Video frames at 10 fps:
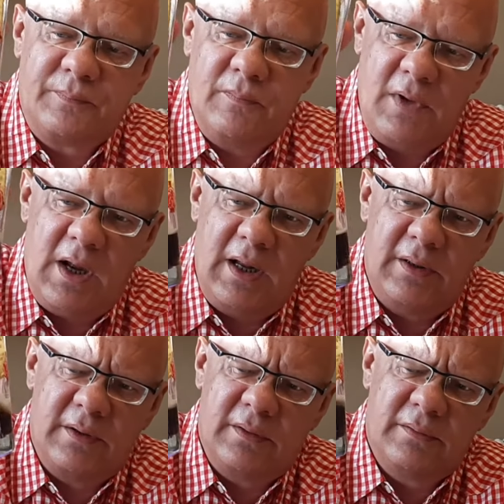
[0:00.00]
No ale
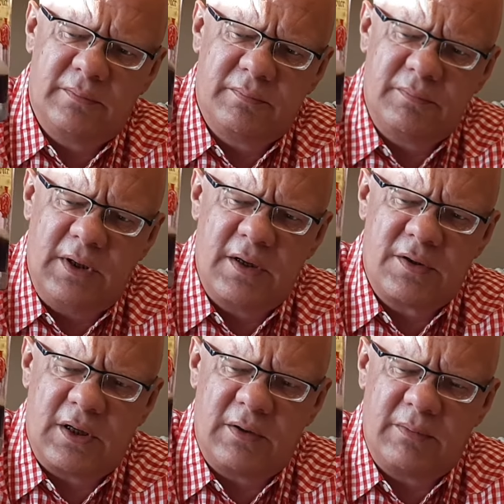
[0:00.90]
to nie jest
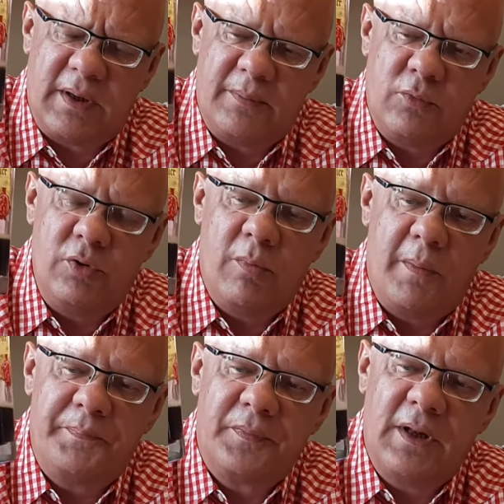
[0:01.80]
żaden tam
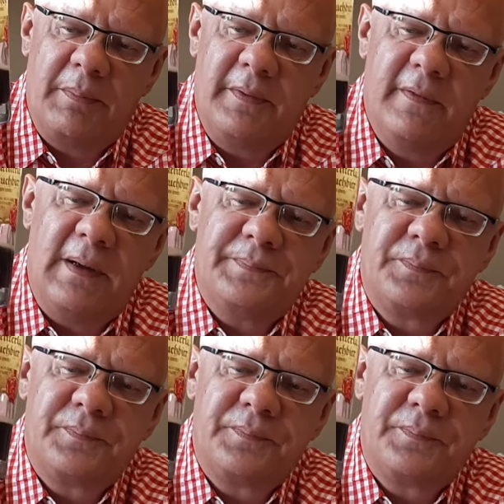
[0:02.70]
ujmą dla piwa.